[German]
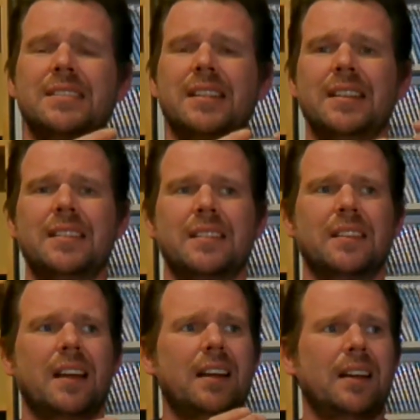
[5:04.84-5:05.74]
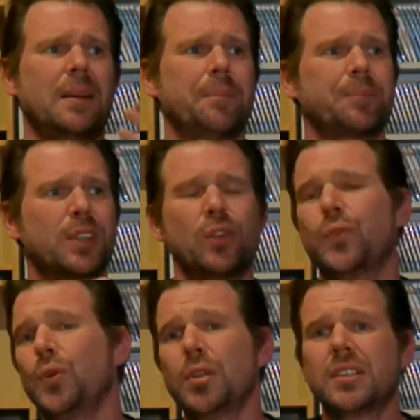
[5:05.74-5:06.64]
sich ja
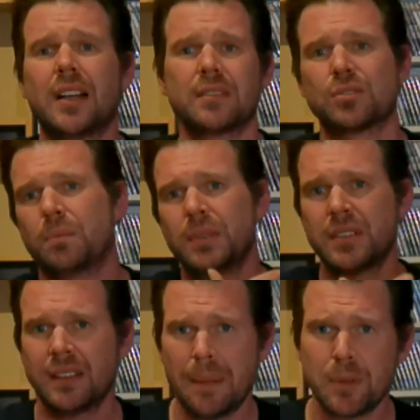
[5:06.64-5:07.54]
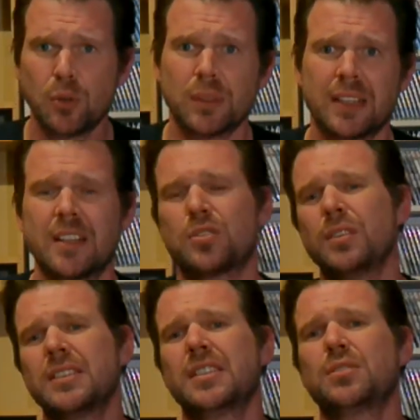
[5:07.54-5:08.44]
gefügt hat, so ein bisschen abgeguckt hat. Das
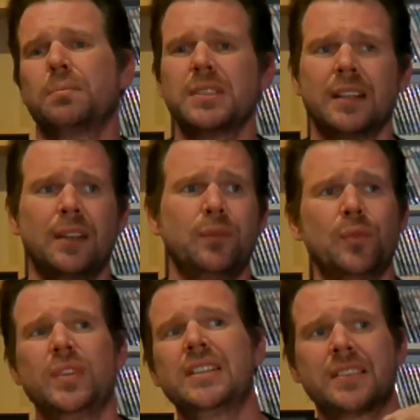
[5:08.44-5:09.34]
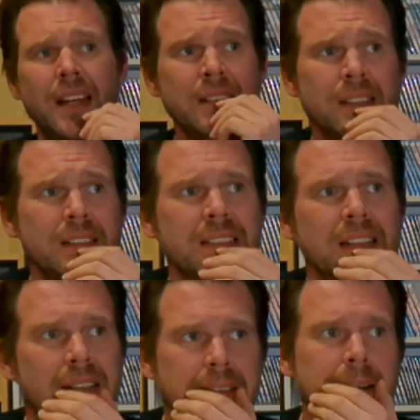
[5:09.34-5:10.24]
sollte sich so ein bisschen anfühlen wie die
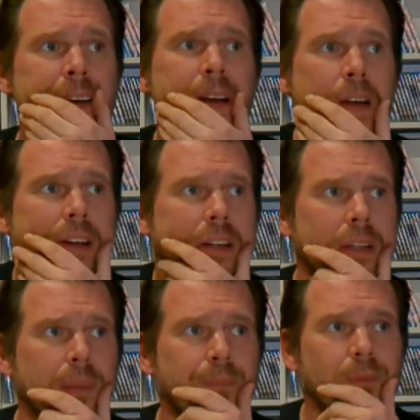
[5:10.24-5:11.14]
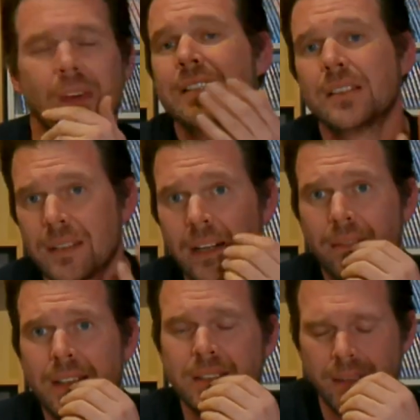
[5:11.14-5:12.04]
Zeichentrickserie, ähm, was sie
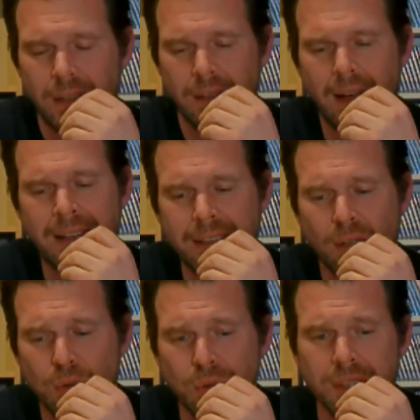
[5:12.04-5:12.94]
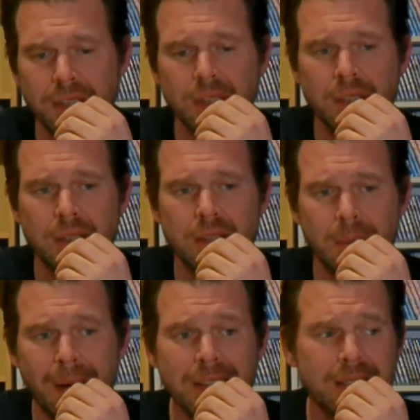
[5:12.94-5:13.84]
teilweise eigentlich auch gut ge
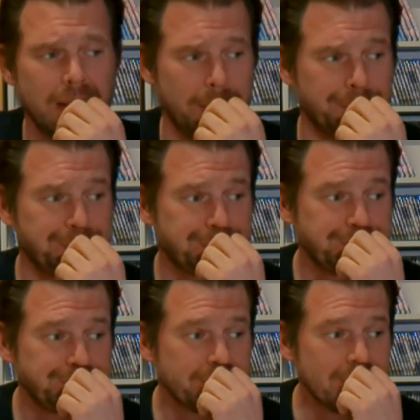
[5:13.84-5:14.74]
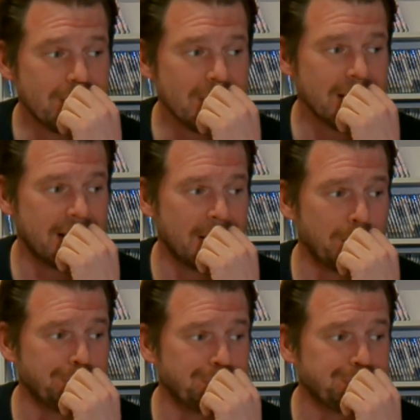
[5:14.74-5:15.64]
gemacht haben.
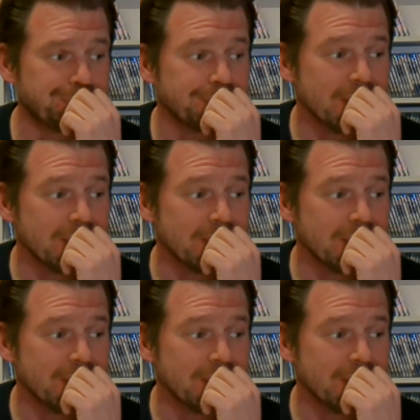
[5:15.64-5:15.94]
Ähm,